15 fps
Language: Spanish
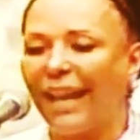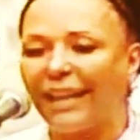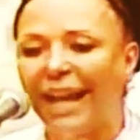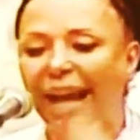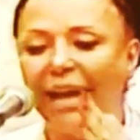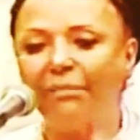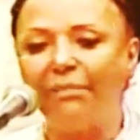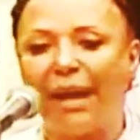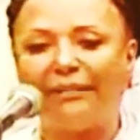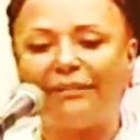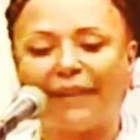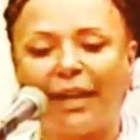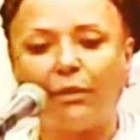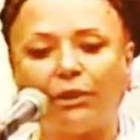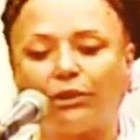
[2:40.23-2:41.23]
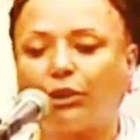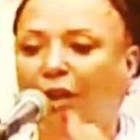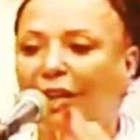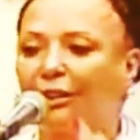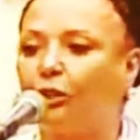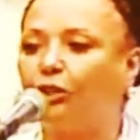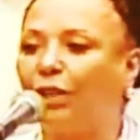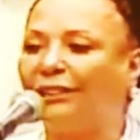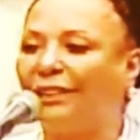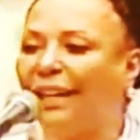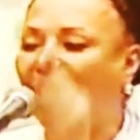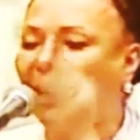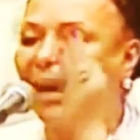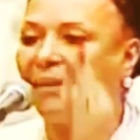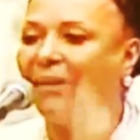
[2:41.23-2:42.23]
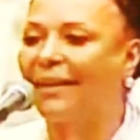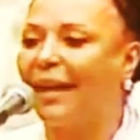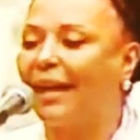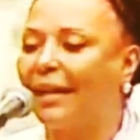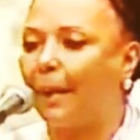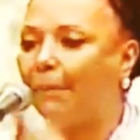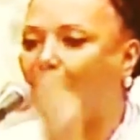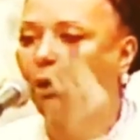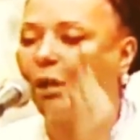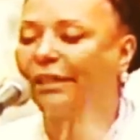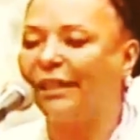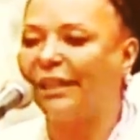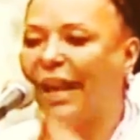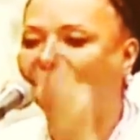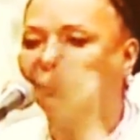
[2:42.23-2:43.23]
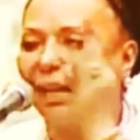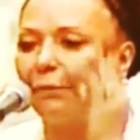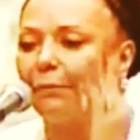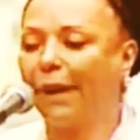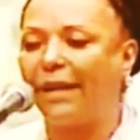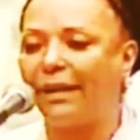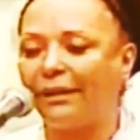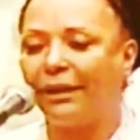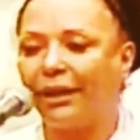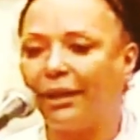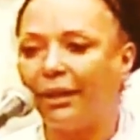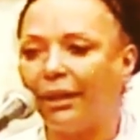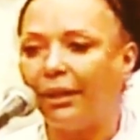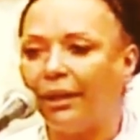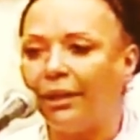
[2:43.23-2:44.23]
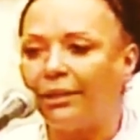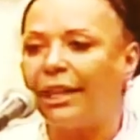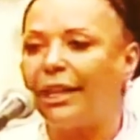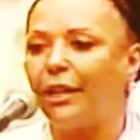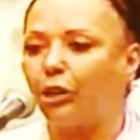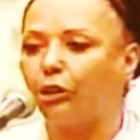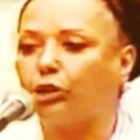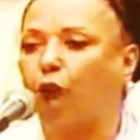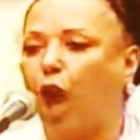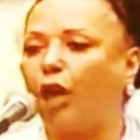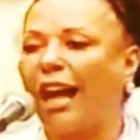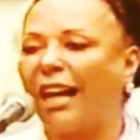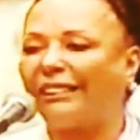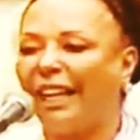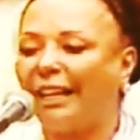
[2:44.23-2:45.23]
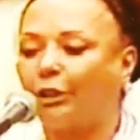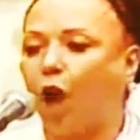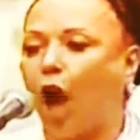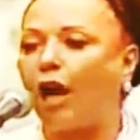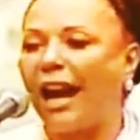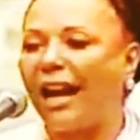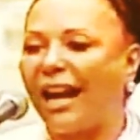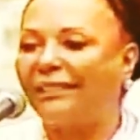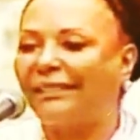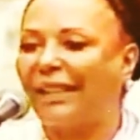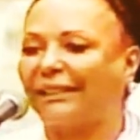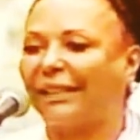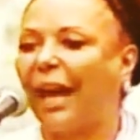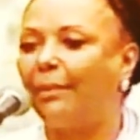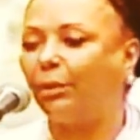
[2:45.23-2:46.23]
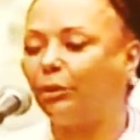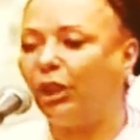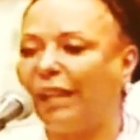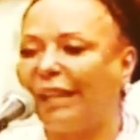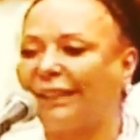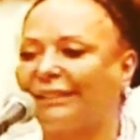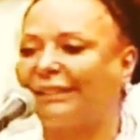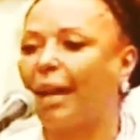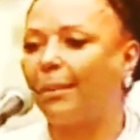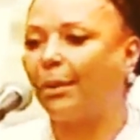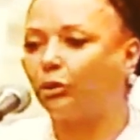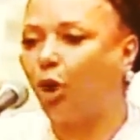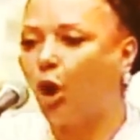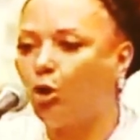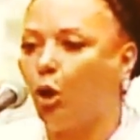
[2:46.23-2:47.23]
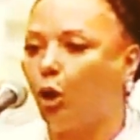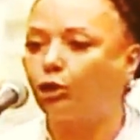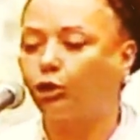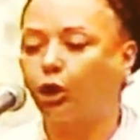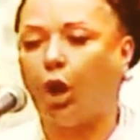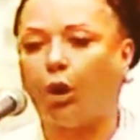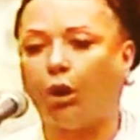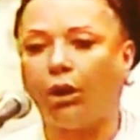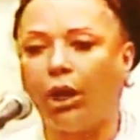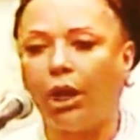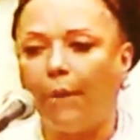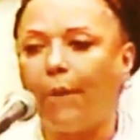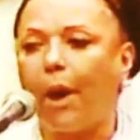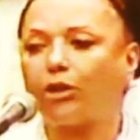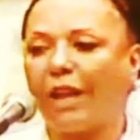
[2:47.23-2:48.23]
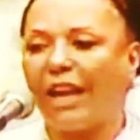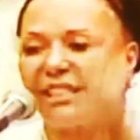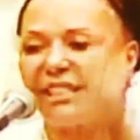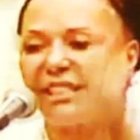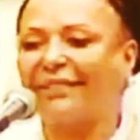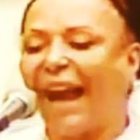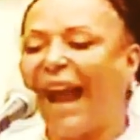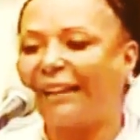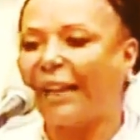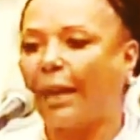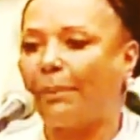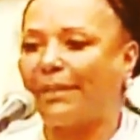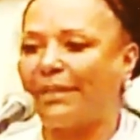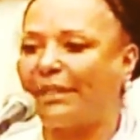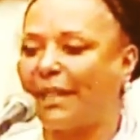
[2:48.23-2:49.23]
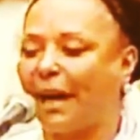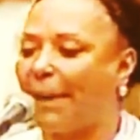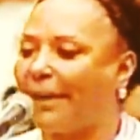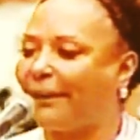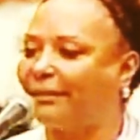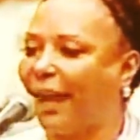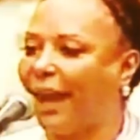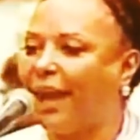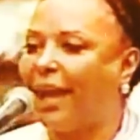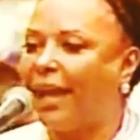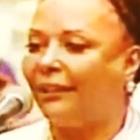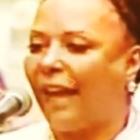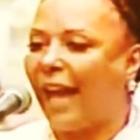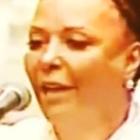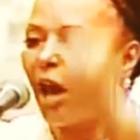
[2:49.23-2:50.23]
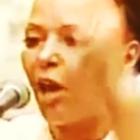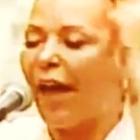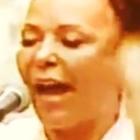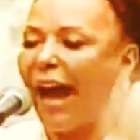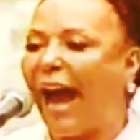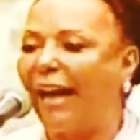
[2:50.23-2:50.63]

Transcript: de que realmente nuestra razón de ser en la vida, en la política, es servir, si nos toca hacer cosas las hacemos y las hacemos con gusto, porque se trata precisamente de